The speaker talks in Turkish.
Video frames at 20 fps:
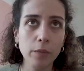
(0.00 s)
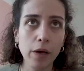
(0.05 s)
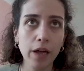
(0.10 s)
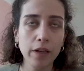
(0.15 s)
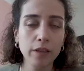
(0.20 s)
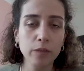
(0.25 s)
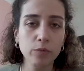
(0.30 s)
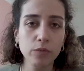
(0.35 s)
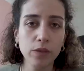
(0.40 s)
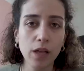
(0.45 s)

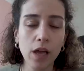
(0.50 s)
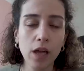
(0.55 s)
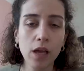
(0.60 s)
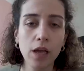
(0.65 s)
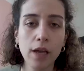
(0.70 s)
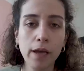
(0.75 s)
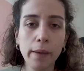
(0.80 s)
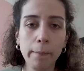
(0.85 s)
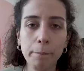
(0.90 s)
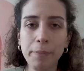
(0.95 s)
hayatımda
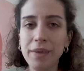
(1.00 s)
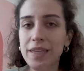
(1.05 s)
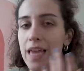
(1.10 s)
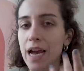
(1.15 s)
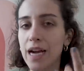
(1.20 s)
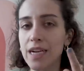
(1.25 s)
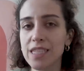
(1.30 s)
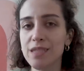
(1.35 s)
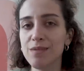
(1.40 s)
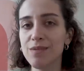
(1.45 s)
bir
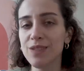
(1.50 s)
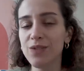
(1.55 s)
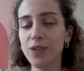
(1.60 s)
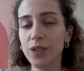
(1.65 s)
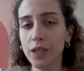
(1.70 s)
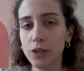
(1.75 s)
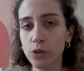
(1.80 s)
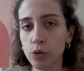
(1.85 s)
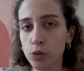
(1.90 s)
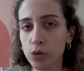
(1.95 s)
dersimiz
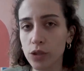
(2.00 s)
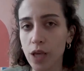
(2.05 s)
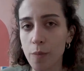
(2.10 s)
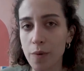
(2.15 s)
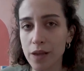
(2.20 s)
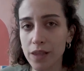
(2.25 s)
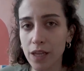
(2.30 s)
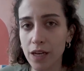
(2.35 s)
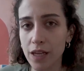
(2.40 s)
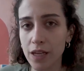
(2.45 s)
falan sosyal
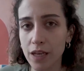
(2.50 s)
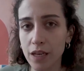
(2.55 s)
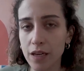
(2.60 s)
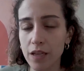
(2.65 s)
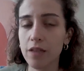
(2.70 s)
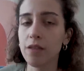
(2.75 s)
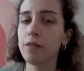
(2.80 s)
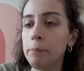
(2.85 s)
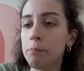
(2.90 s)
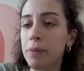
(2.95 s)
medya ile
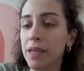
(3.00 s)
ilgiliydi.